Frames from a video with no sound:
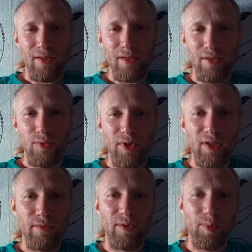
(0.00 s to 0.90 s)
от
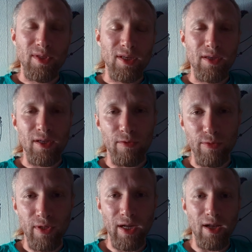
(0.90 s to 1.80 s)
студентов до
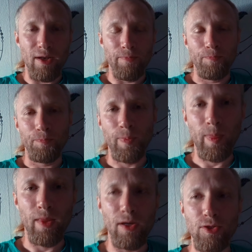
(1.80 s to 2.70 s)
пенсионеров, реально.
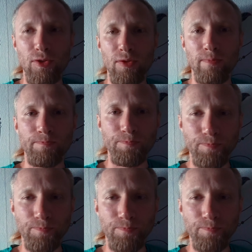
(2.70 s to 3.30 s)
Так что